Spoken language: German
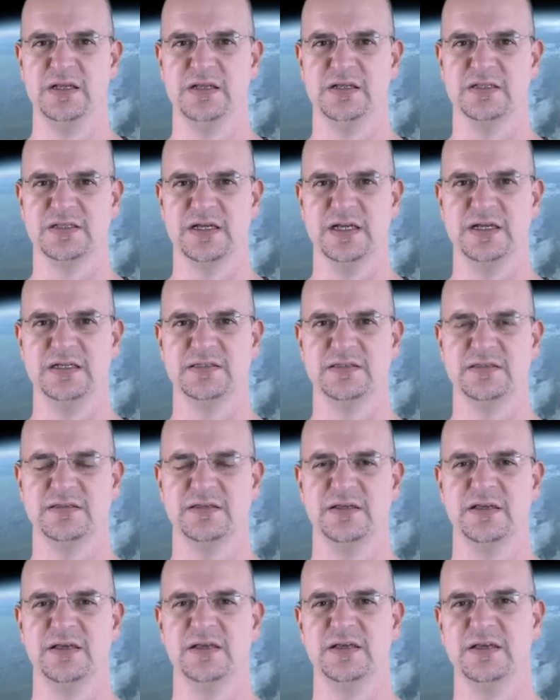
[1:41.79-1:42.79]
Das
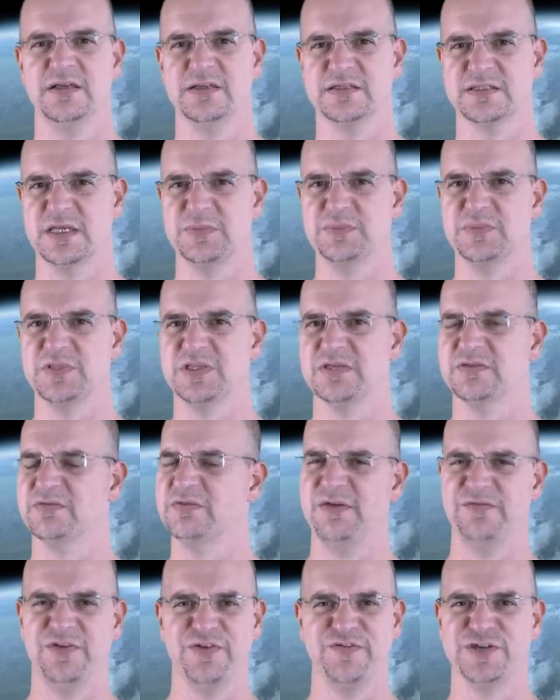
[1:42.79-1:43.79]
heißt, es gibt
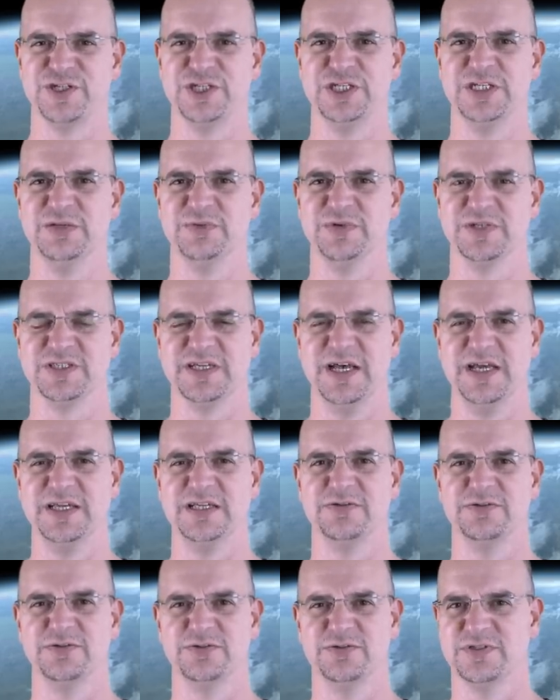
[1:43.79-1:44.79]
einfach verschiedene
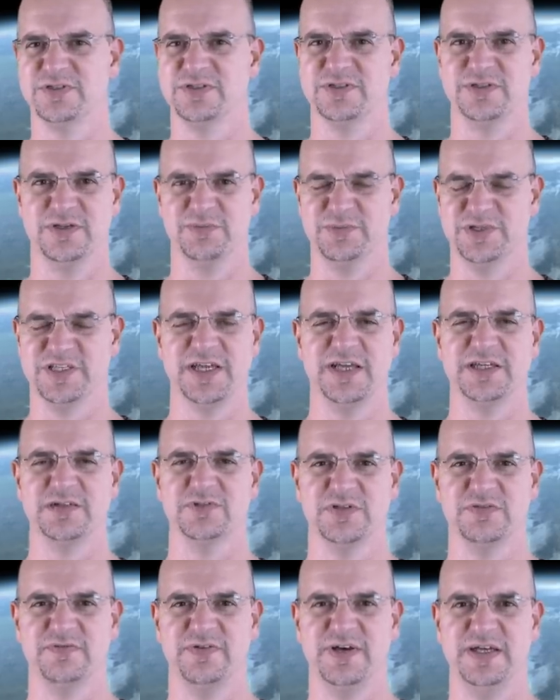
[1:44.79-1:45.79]
Bezeichnungs
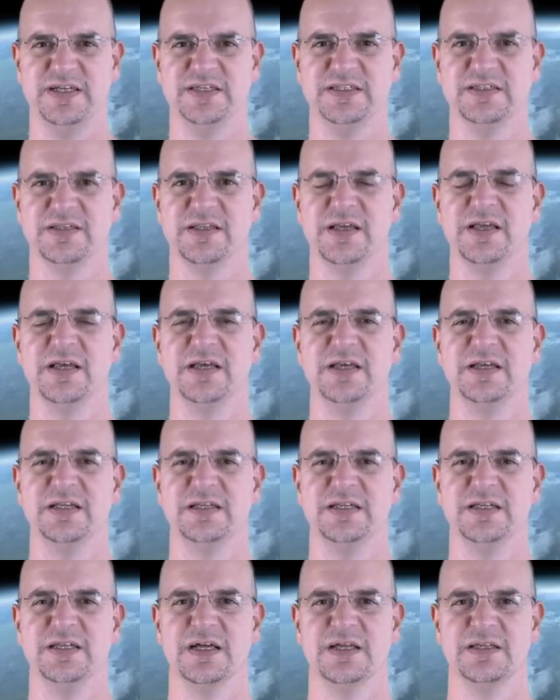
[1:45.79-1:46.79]
Bezeichnungsweisen,
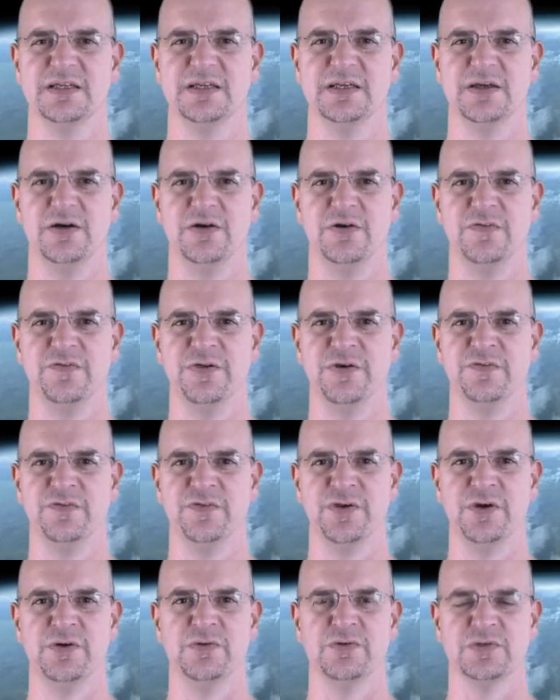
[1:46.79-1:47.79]
die dann hier auch für
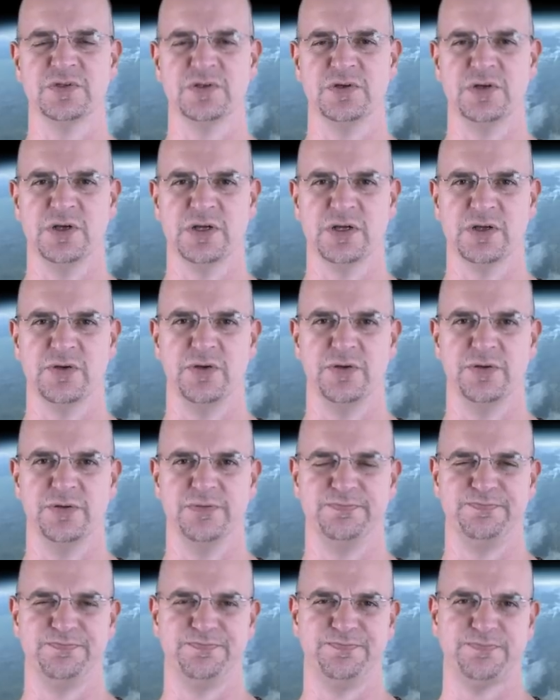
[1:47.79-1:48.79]
Verwirrung sorgen
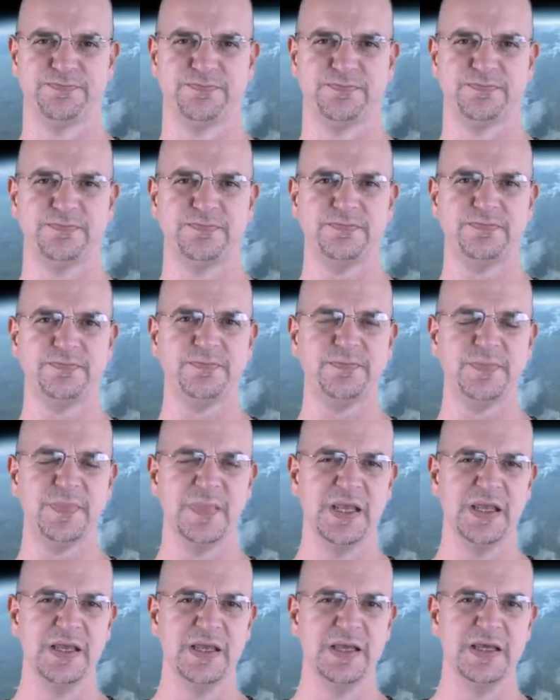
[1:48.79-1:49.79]
können.
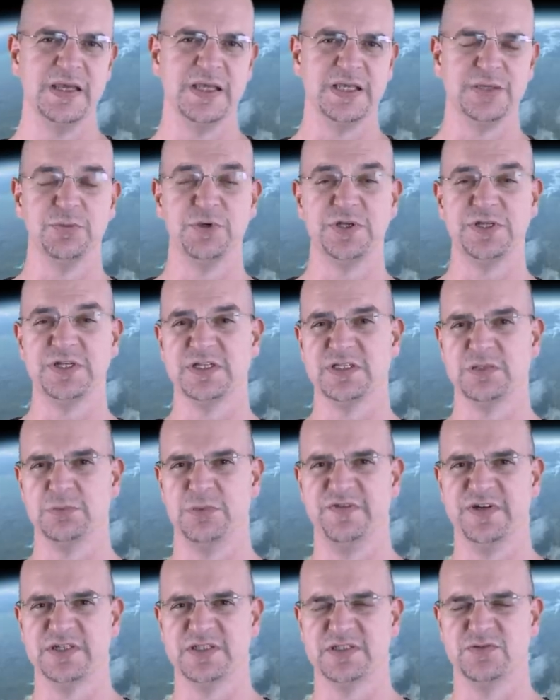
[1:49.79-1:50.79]
Ich möchte jetzt
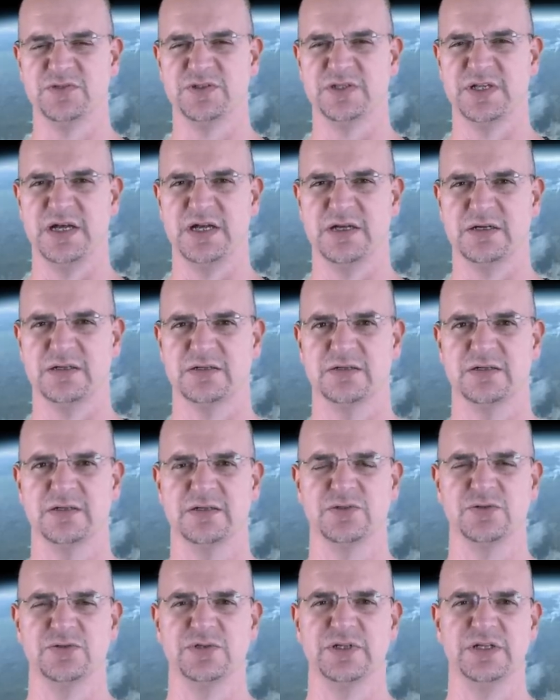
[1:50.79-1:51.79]
mal was zu sagen
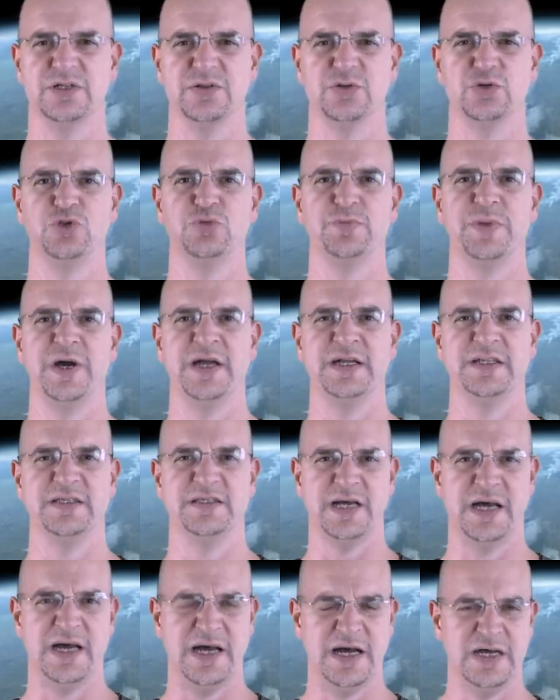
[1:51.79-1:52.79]
äh, zu den Typ
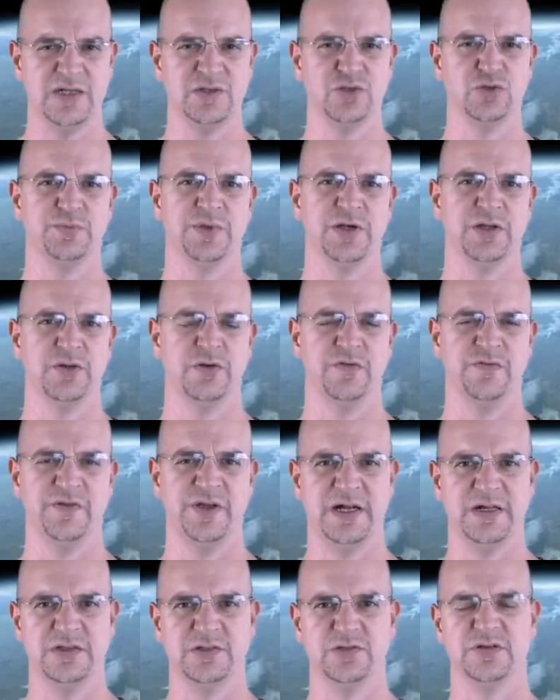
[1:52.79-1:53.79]
1a
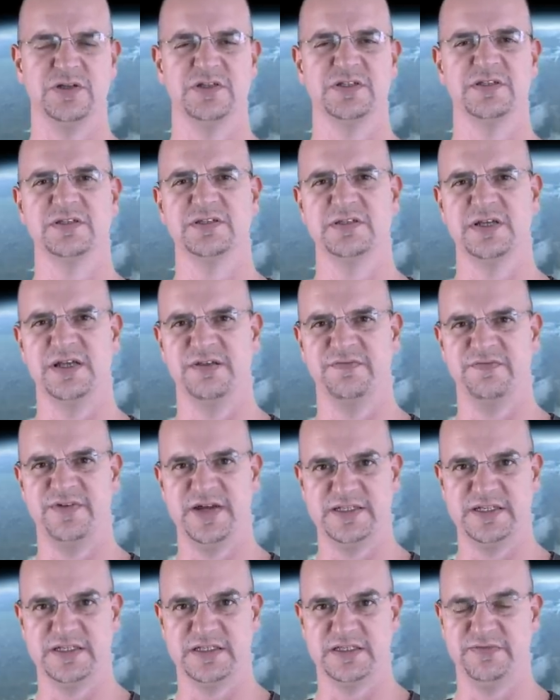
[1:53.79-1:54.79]
Supernovae. Also das ist ein
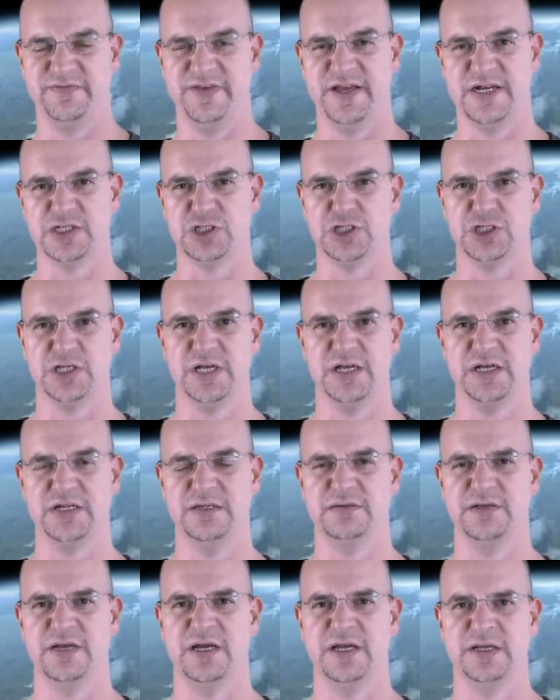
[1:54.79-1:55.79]
weißer
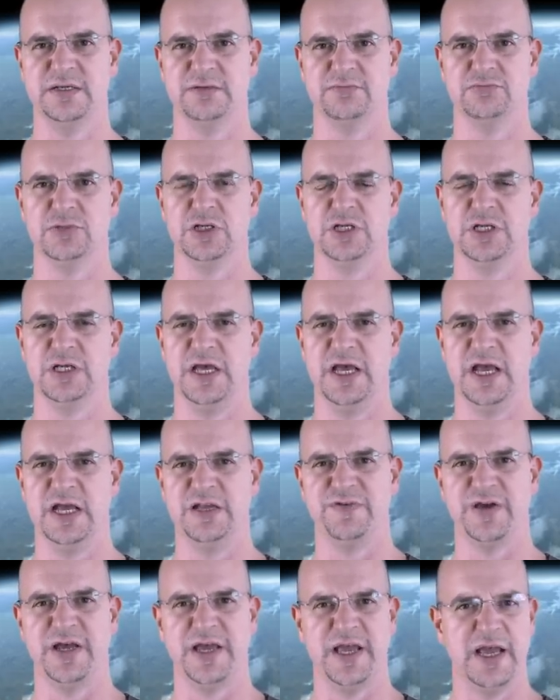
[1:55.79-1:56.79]
Zwergstern, ein
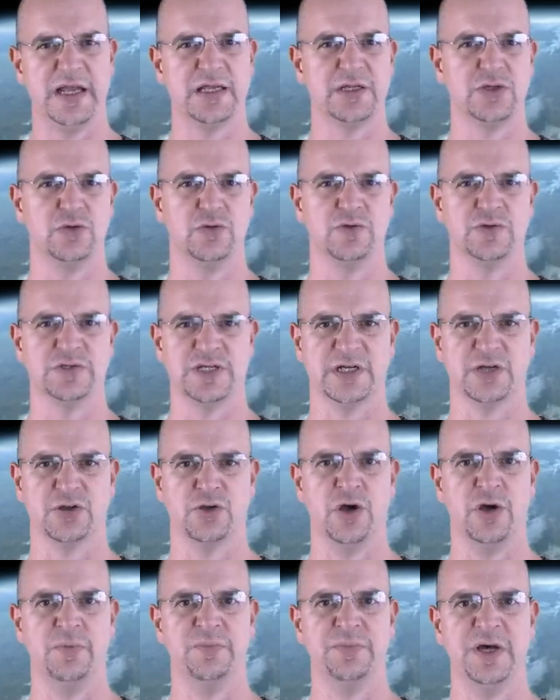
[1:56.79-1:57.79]
etwa erdgroßer
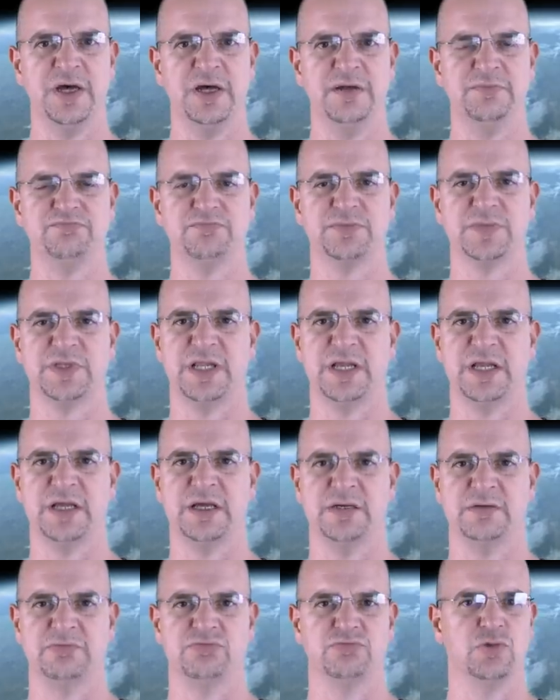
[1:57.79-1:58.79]
Körper,
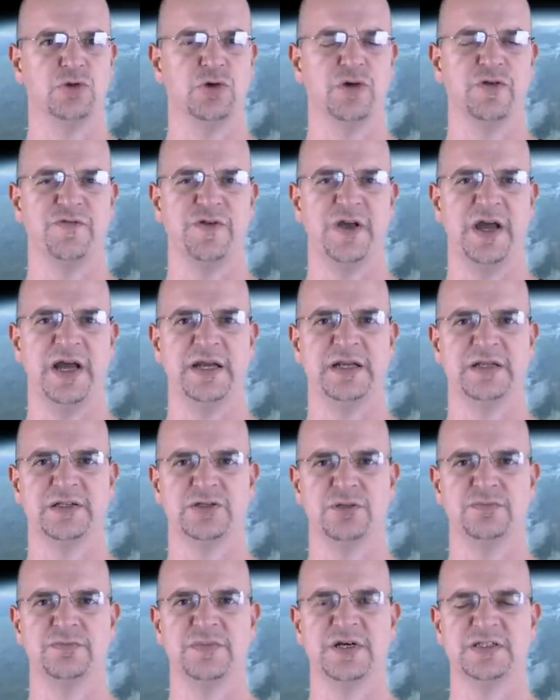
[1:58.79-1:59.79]
der ungefähr eine
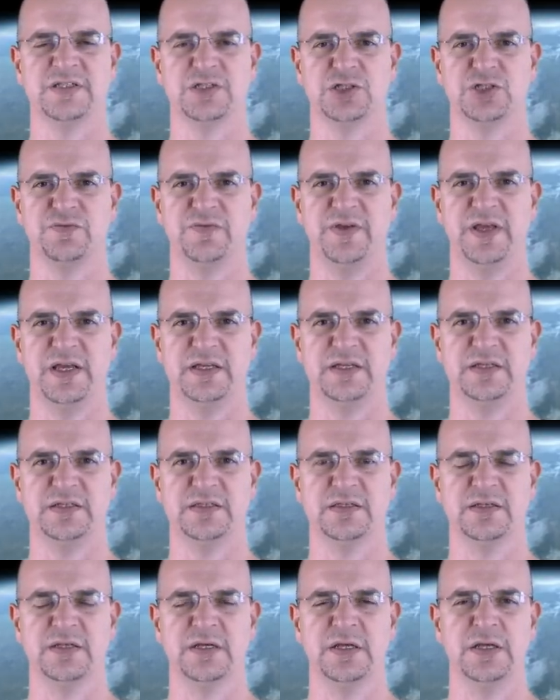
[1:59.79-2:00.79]
Sonnenmasse schwer
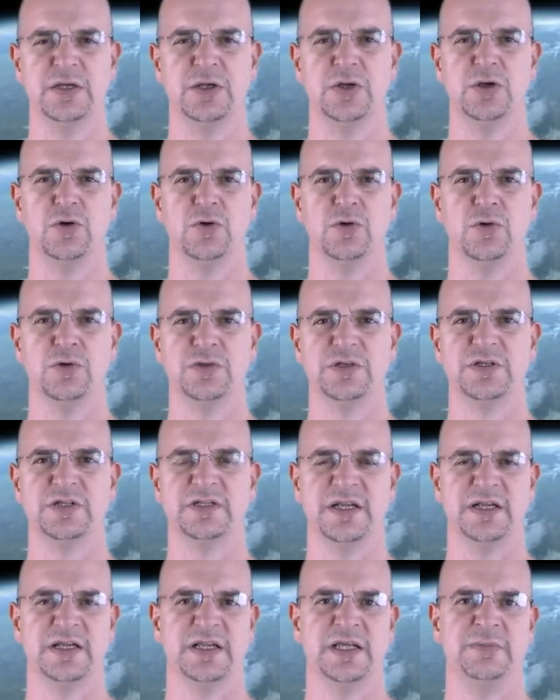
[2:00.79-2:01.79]
ist
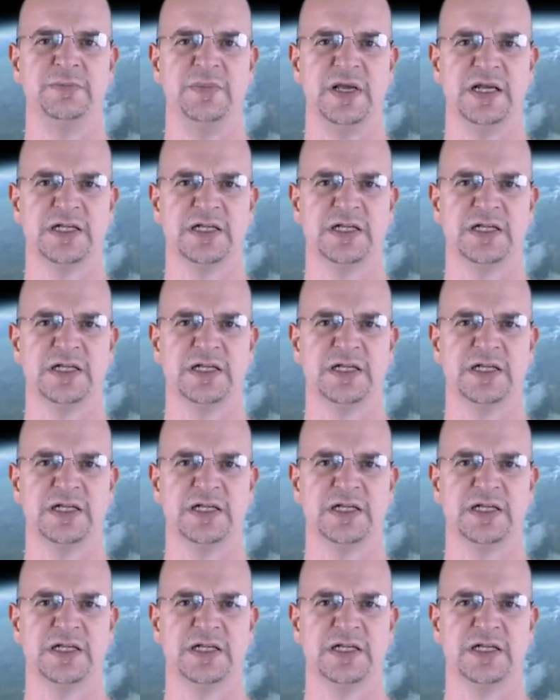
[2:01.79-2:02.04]
und dann eben